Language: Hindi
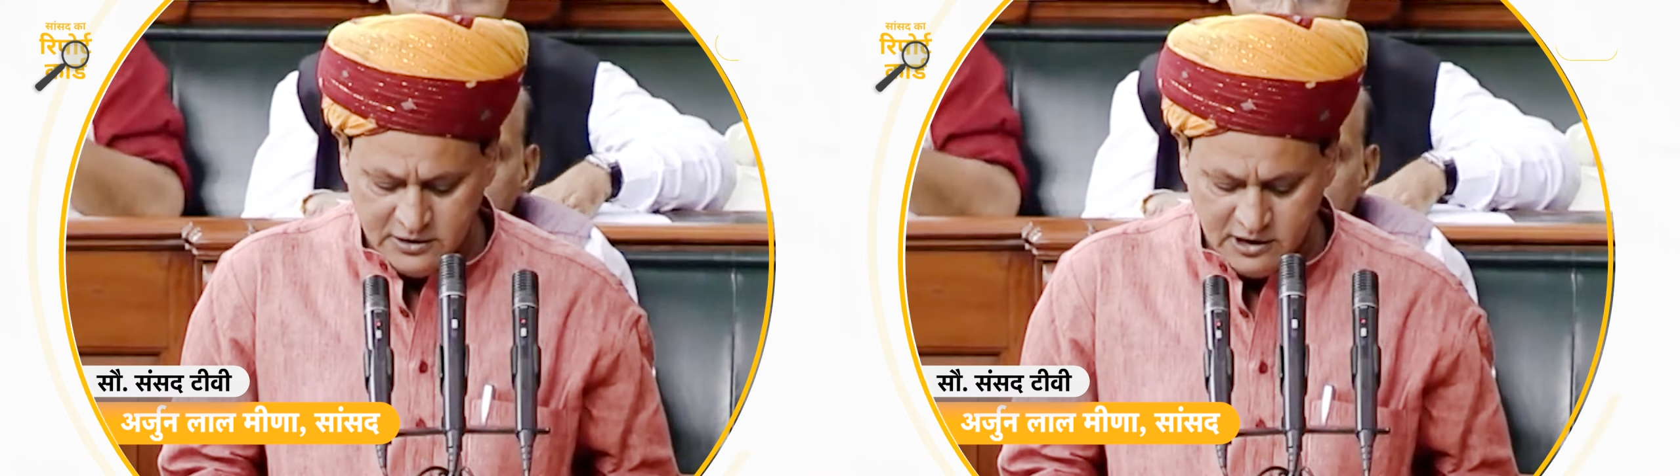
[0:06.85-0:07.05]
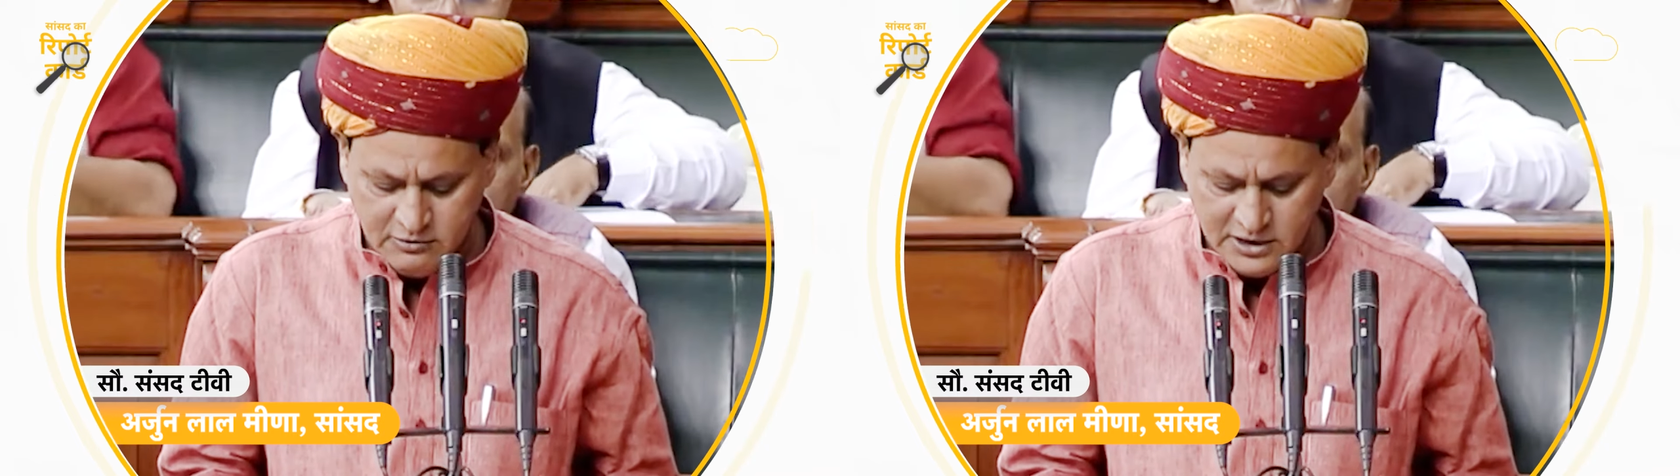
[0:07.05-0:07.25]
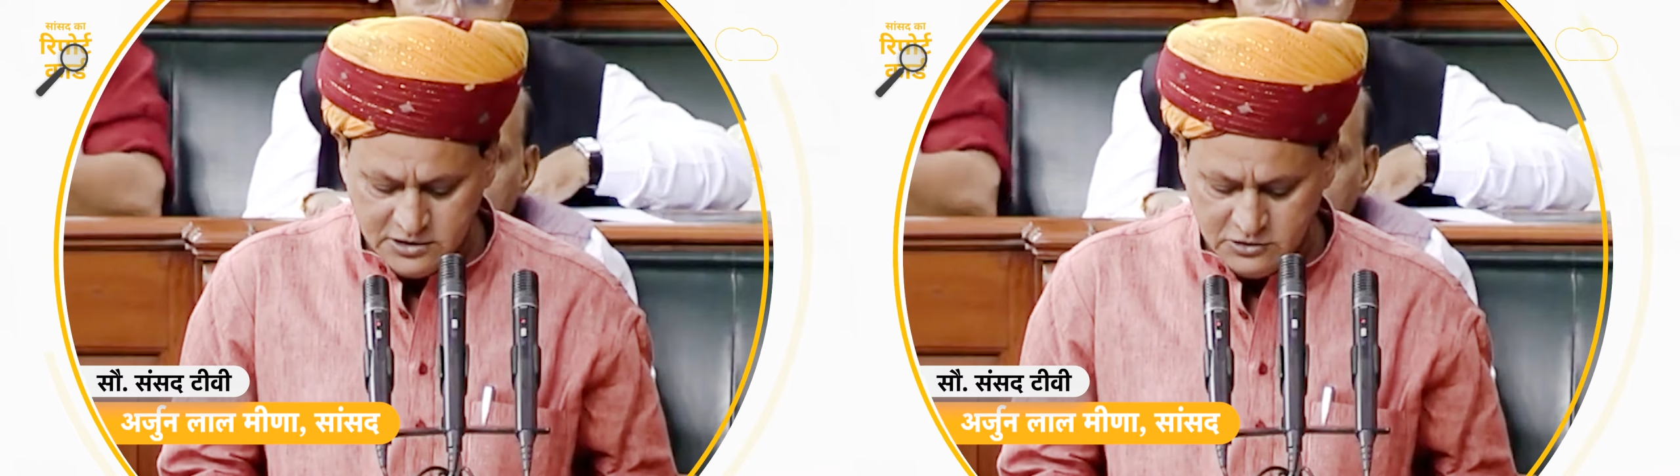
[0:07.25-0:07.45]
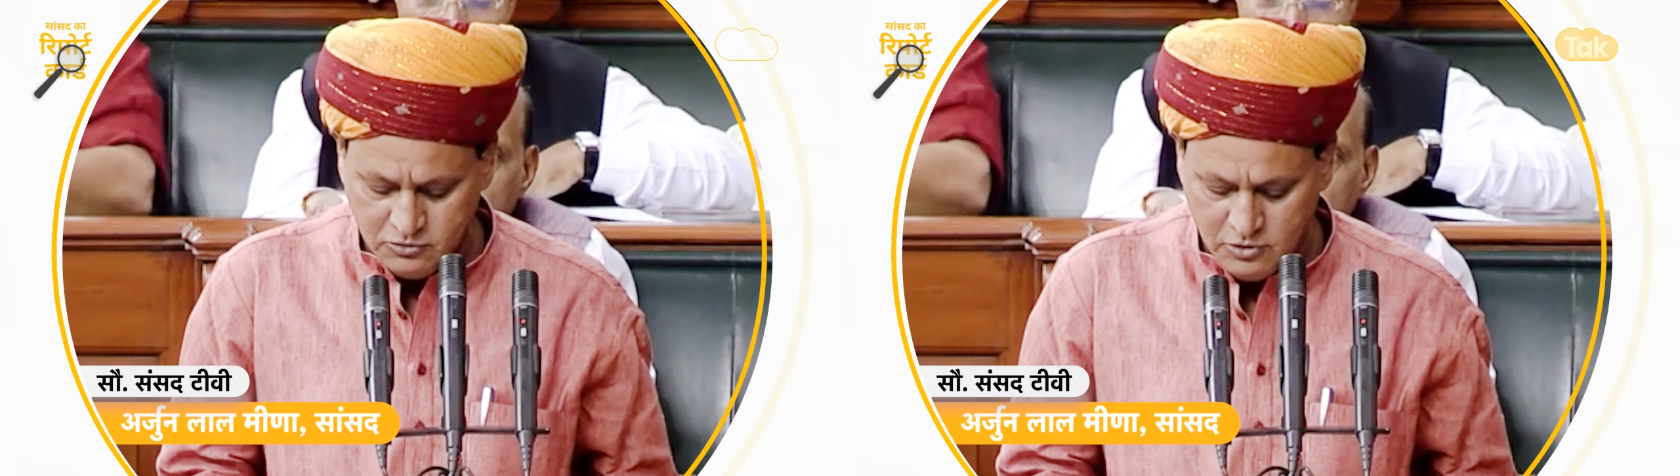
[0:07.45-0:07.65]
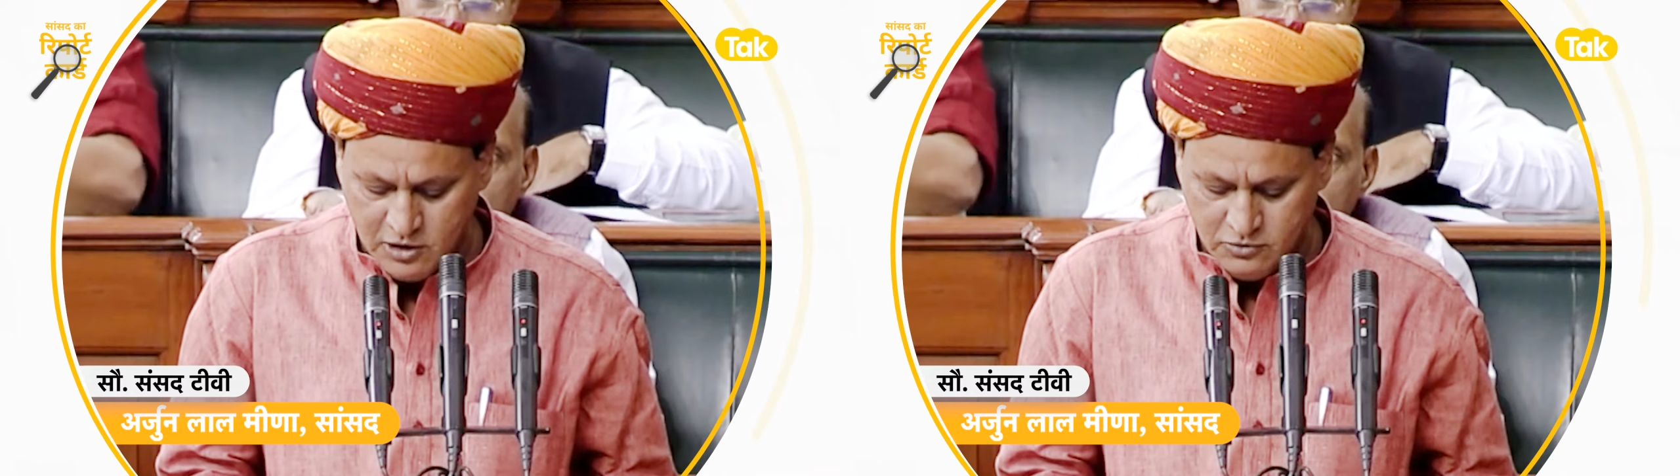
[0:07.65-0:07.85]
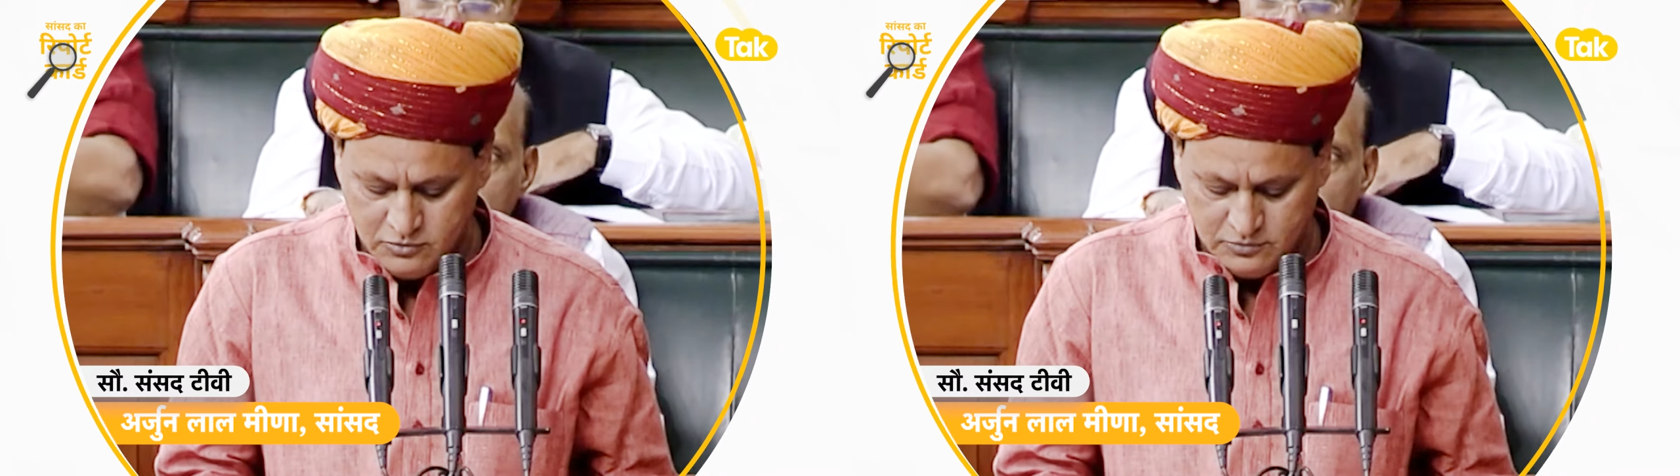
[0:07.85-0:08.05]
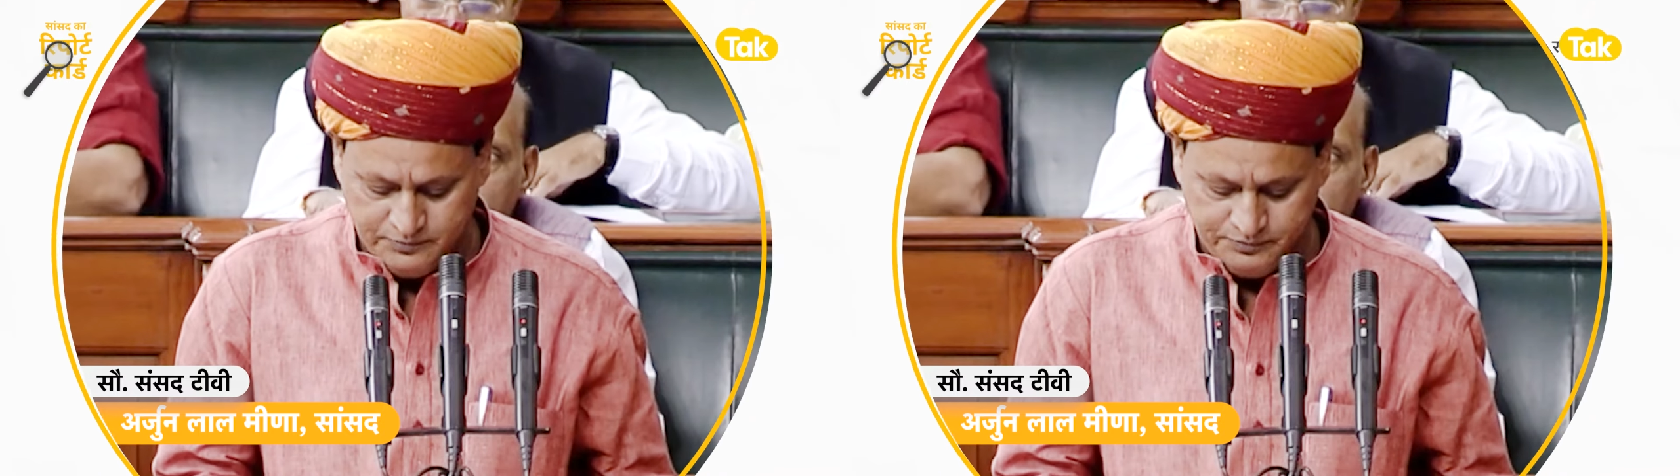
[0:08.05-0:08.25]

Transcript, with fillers: निर्वाचित हुआ हूँ